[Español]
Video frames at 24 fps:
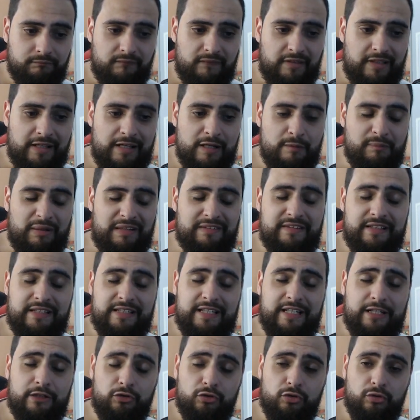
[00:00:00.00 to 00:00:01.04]
al
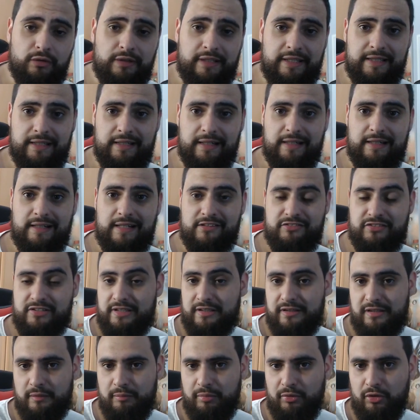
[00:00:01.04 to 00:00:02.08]
mantenernos en la
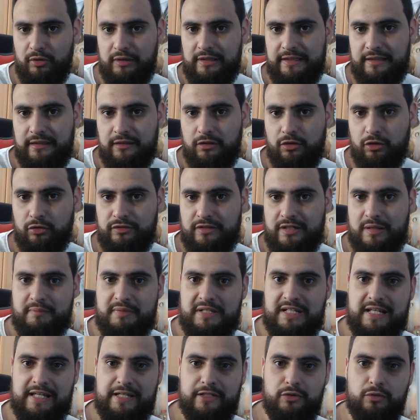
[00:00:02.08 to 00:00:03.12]
siguiente Pro League contra
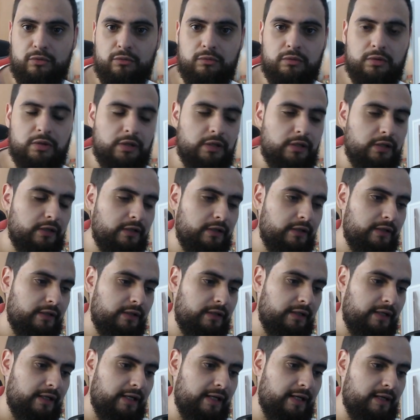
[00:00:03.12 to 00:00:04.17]
Millennium.
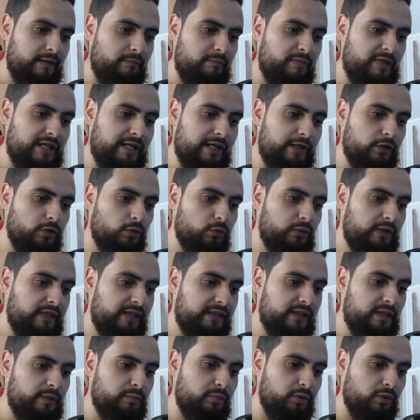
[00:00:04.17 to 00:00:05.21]
Eh, Millennium, un
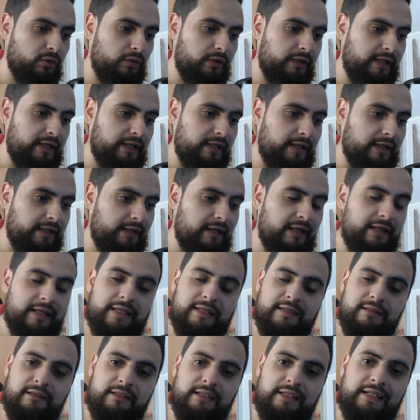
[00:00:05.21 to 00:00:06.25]
equipo que acaba
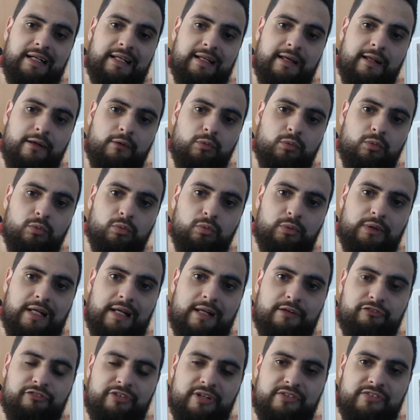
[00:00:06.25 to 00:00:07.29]
de ganar una
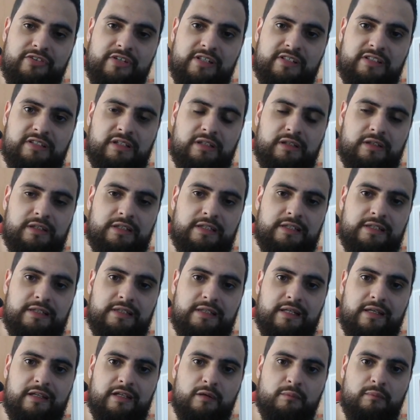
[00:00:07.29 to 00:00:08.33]
LAN francesa y
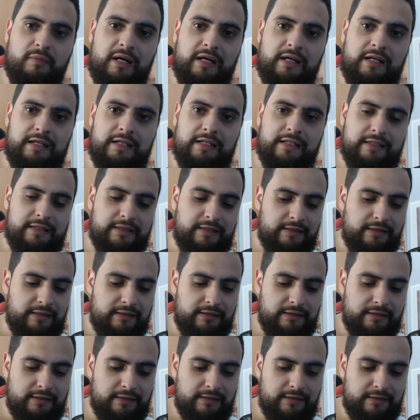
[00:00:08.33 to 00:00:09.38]
además eh,
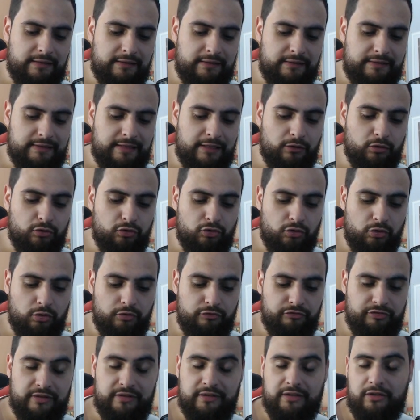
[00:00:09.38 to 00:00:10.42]
ya nos tocó
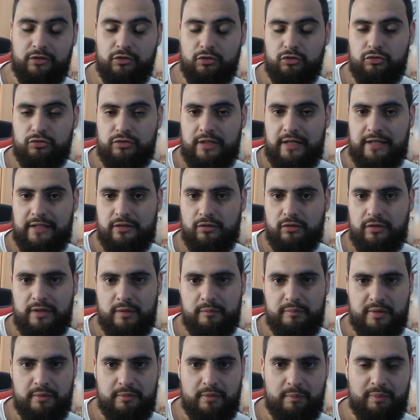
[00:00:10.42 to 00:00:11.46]
enfrentarnos contra ellos en el
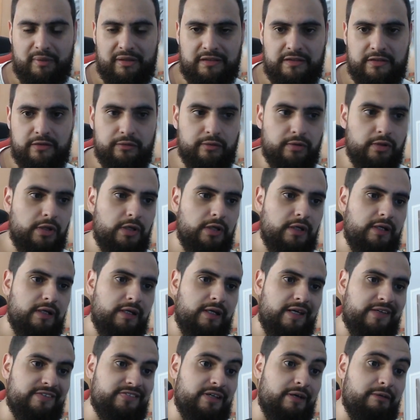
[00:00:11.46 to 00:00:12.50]
primer partido.
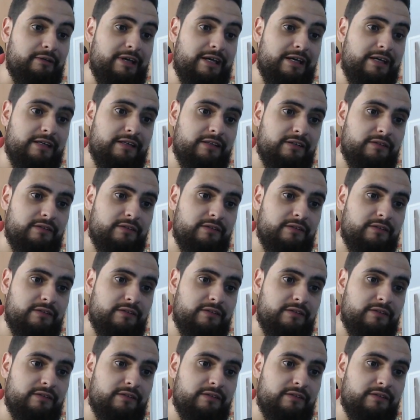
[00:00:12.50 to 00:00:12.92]
Esa vez